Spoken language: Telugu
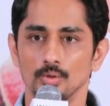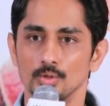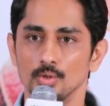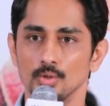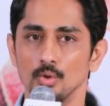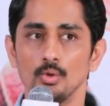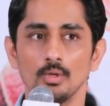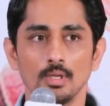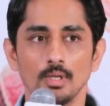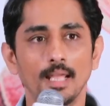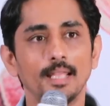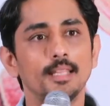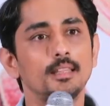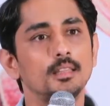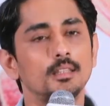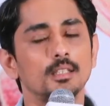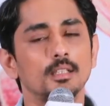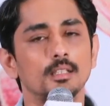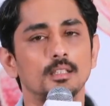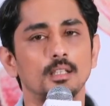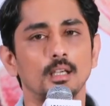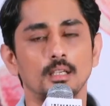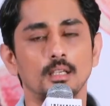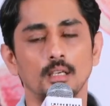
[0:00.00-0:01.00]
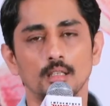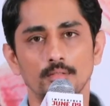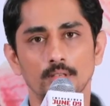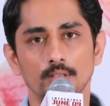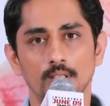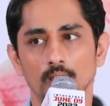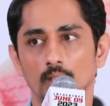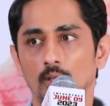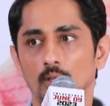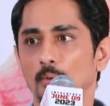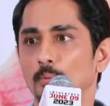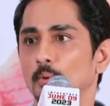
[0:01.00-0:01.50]
జూన్ నైన్త్ టక్కర్
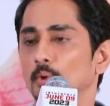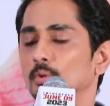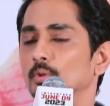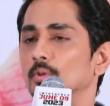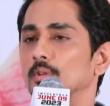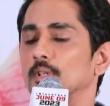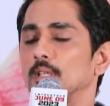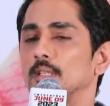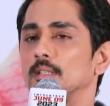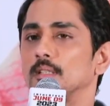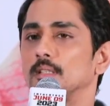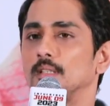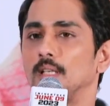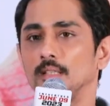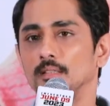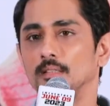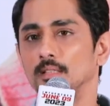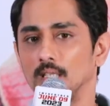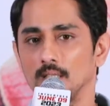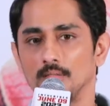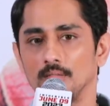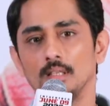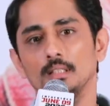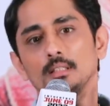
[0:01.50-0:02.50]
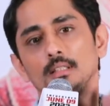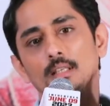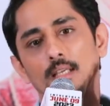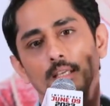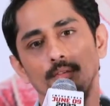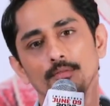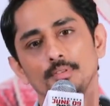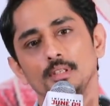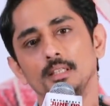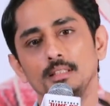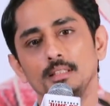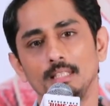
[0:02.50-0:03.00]
విడుదల అవబోతుంది దాని తర్వాత
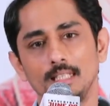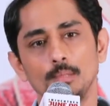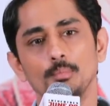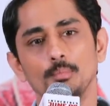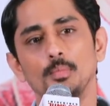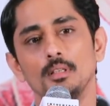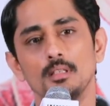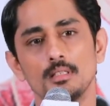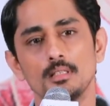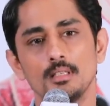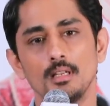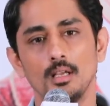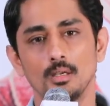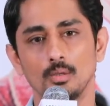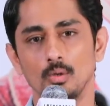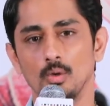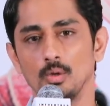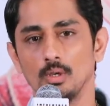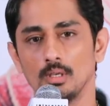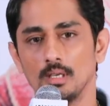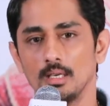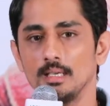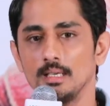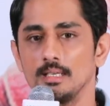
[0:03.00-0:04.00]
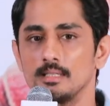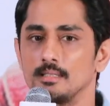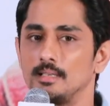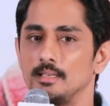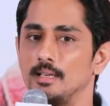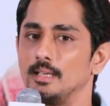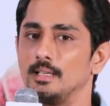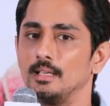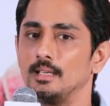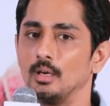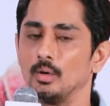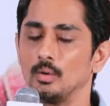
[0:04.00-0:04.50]
ఎవ్రీ త్రీ మంత్స్ నాకు ఒక రిలీజ్
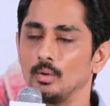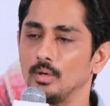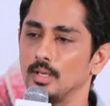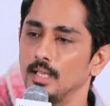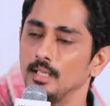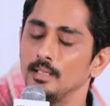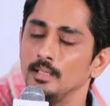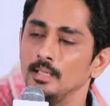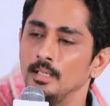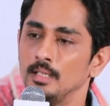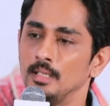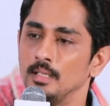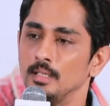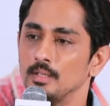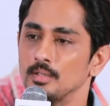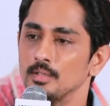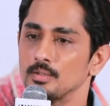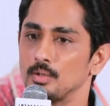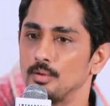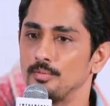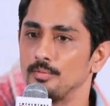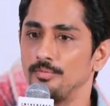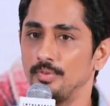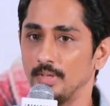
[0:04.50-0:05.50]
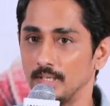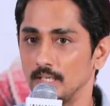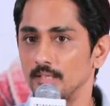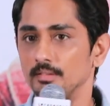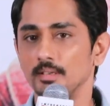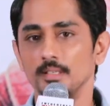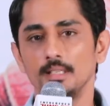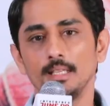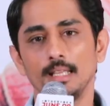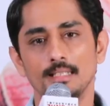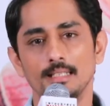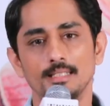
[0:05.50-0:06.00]
రెడీగా ఉన్నాయి సో వెరీ
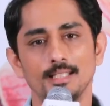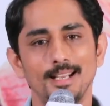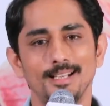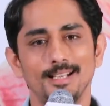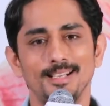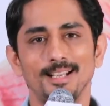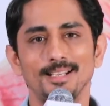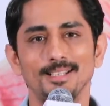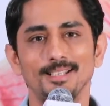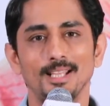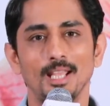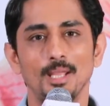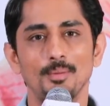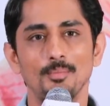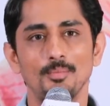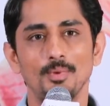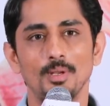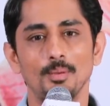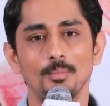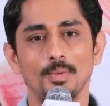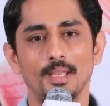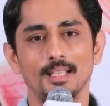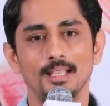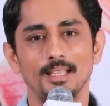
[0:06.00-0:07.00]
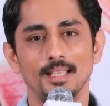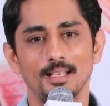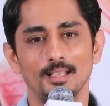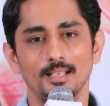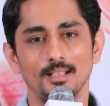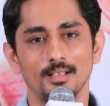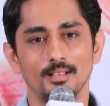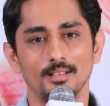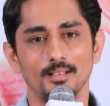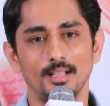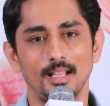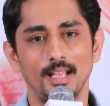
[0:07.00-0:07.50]
వెరీ ఎక్సైటింగ్ టైమ్ ఇన్ మై
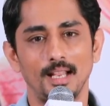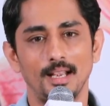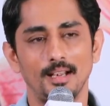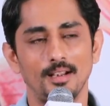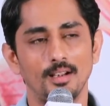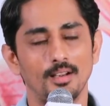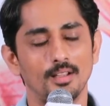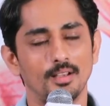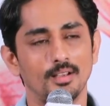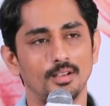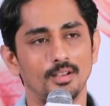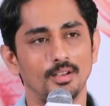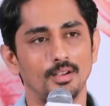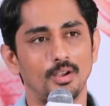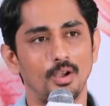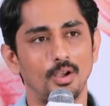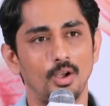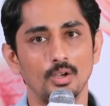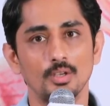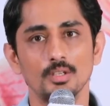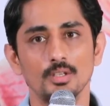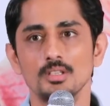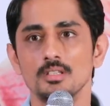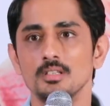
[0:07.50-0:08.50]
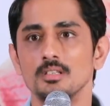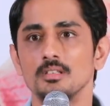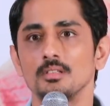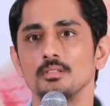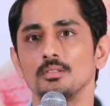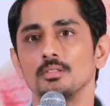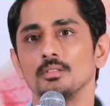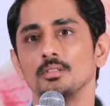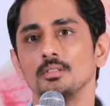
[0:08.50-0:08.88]
కెరియర్ అండ్ ఆగస్ట్